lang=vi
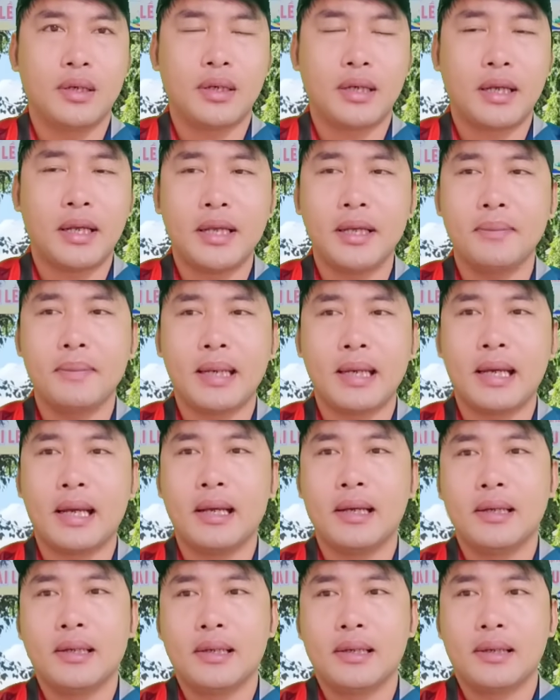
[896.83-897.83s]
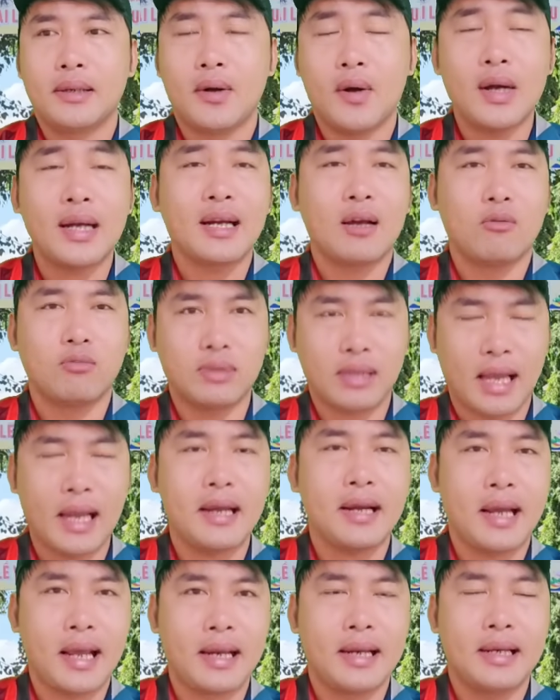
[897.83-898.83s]
khi mà có cái động
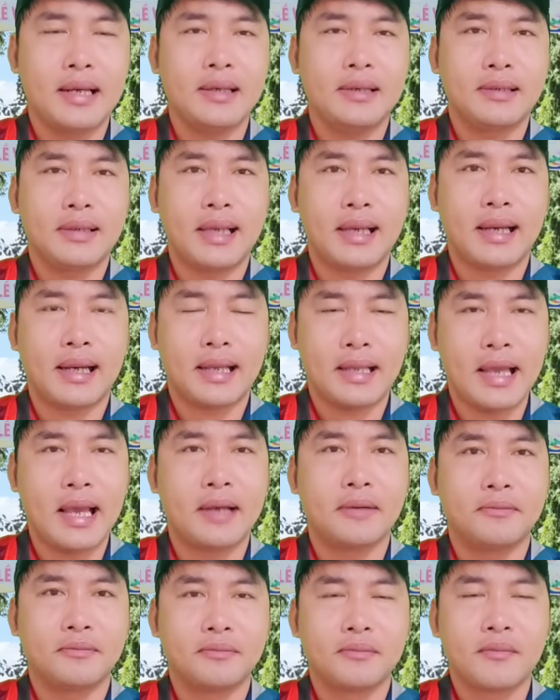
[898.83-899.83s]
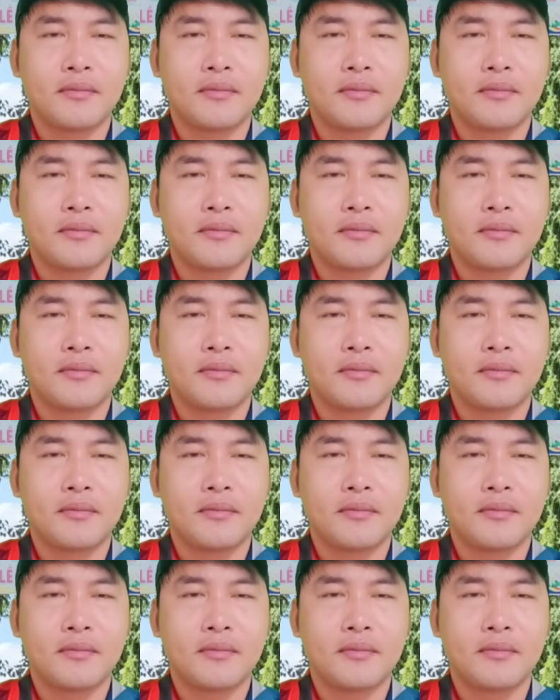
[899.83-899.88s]
thái này đó nha cả nhà